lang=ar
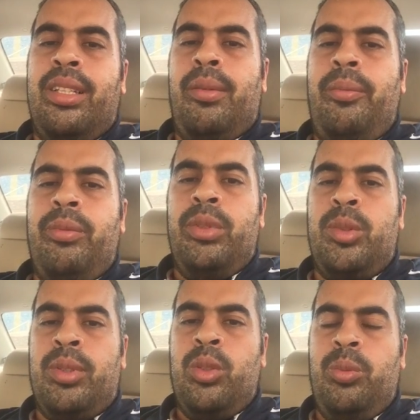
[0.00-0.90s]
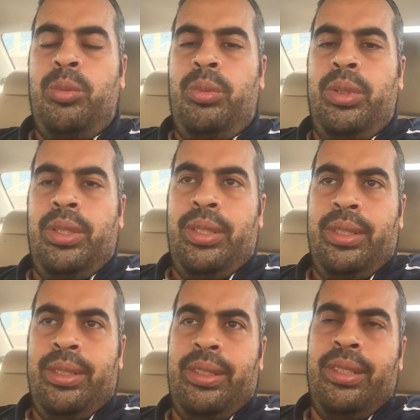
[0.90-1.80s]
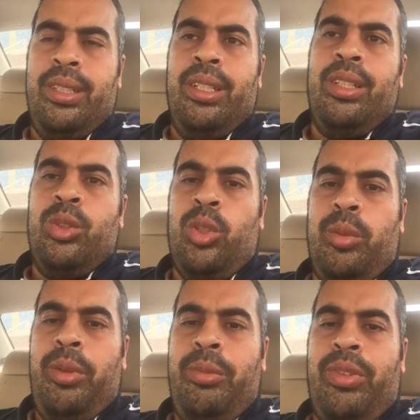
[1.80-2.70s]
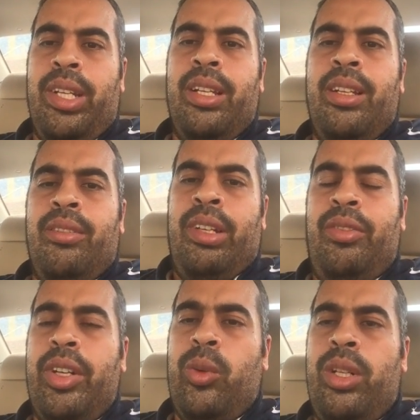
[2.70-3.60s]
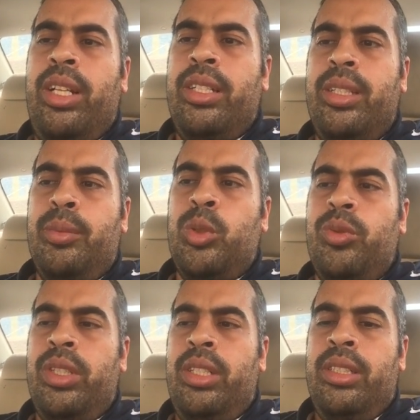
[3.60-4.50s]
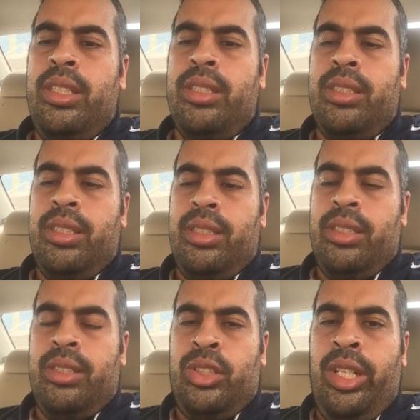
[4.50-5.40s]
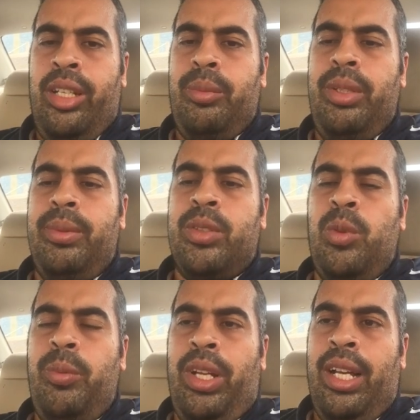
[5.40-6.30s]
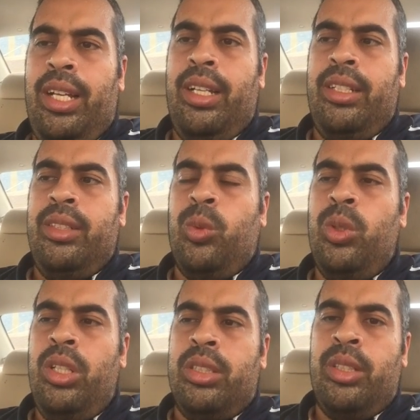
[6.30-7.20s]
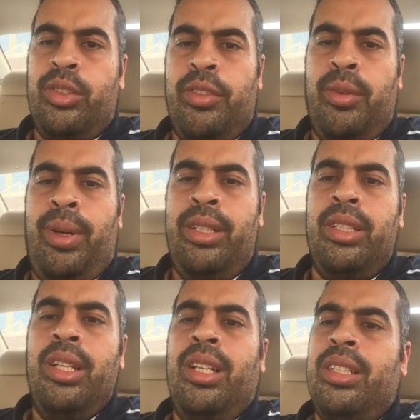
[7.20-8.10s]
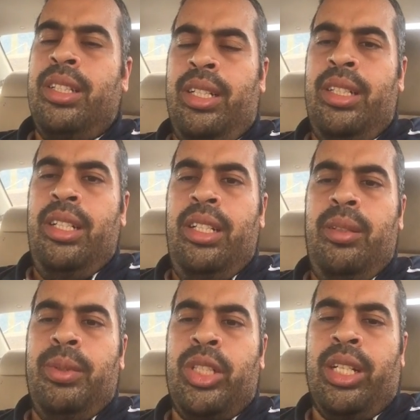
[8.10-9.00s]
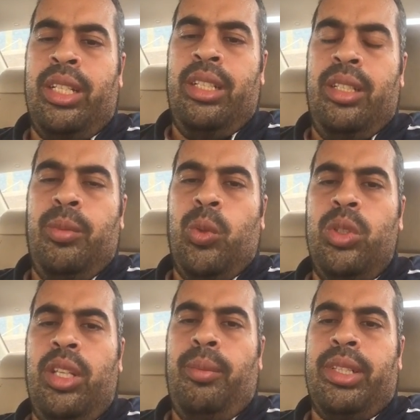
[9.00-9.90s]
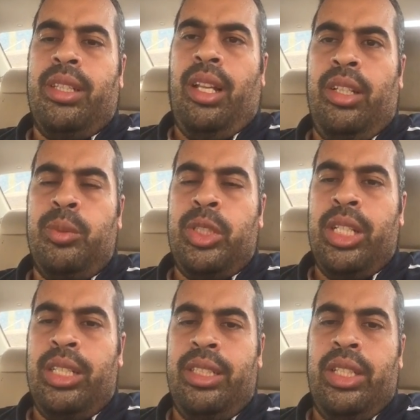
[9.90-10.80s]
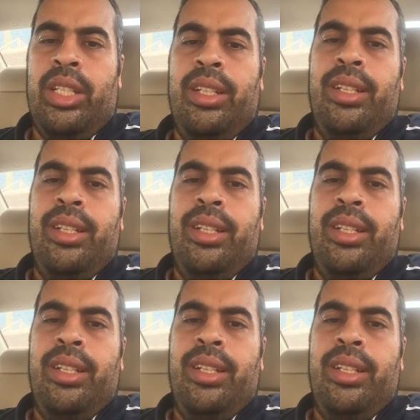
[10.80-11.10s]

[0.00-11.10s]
تمام مش مطلوب آه، شغل بيم فيها فهي الفكره كلها ان انت بتشوف ايه اللي انت تشتغل بيه بس المهم يحقق ان كل الاطراف شايفه بعض تحللي المشاكل اللي موجوده ما تطلعليش مشاكل جديده